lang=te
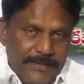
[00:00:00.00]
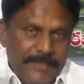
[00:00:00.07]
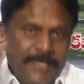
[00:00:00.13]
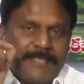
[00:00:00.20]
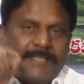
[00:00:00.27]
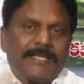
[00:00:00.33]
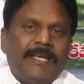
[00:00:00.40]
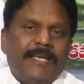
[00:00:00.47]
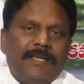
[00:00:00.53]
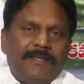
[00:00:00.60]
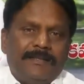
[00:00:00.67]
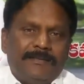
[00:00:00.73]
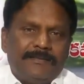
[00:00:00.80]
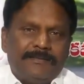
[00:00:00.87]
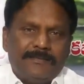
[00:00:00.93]
ఈఎస్ఐ
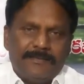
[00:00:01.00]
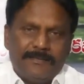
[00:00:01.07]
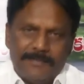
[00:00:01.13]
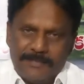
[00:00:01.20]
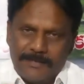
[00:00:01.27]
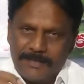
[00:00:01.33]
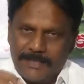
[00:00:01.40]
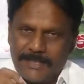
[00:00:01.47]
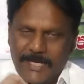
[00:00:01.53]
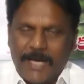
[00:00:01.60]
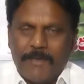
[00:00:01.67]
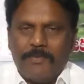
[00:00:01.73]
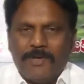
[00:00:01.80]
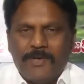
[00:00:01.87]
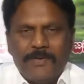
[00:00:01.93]

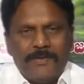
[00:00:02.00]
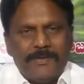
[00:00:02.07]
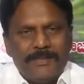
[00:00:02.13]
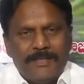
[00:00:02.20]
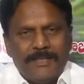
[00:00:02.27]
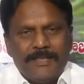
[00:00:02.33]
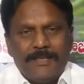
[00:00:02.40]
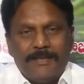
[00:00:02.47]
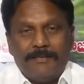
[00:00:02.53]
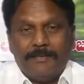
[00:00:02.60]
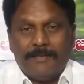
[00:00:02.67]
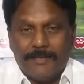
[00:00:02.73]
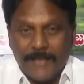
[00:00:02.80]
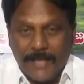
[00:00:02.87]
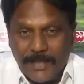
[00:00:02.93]
స్కామ్లో
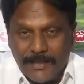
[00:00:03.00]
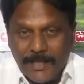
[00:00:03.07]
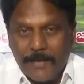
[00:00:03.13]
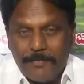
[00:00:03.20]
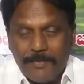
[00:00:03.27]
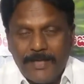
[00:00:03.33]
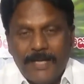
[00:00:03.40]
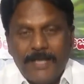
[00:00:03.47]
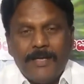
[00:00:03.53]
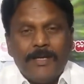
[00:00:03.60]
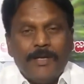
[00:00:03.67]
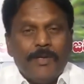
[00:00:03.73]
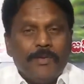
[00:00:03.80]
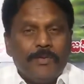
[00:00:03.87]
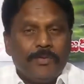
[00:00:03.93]
దాదాపుగా
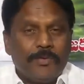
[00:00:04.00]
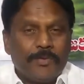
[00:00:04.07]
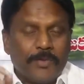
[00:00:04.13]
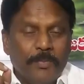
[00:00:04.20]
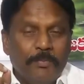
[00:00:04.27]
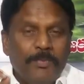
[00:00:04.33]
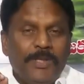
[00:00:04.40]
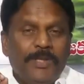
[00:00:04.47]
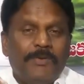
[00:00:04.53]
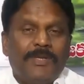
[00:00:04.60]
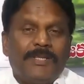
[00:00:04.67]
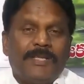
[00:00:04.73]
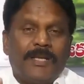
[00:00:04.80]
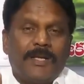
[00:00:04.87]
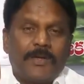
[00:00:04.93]
తొమ్మిది
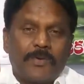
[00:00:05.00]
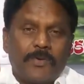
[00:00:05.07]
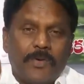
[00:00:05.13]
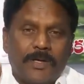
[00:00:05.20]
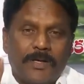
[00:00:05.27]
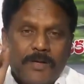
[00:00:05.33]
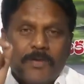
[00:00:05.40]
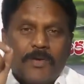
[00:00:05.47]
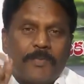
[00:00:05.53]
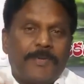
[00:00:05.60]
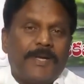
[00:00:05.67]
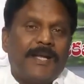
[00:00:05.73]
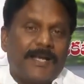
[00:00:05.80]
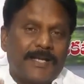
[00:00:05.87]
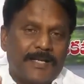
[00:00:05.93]
వందల కోట్ల
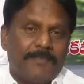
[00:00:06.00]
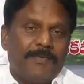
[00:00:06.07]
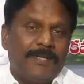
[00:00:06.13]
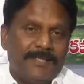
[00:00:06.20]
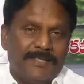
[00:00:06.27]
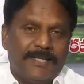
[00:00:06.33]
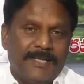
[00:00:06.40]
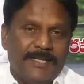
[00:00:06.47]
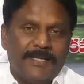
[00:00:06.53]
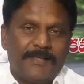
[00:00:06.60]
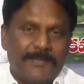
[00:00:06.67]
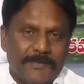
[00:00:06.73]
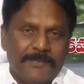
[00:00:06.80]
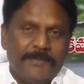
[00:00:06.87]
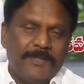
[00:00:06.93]
రూపాయల అక్రమాలు
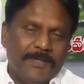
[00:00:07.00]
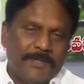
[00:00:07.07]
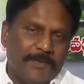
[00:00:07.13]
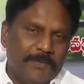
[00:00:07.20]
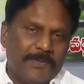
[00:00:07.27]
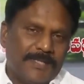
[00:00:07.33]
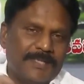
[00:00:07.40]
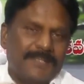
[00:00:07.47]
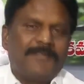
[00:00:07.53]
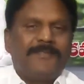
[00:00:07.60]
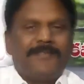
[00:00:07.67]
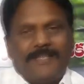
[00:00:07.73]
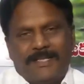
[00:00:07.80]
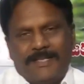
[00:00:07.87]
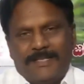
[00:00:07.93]
జరిగినట్టు
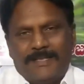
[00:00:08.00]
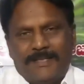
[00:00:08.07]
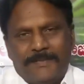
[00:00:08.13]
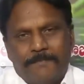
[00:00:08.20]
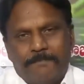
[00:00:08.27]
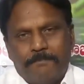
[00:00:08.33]
గుర్తించడం జరిగింది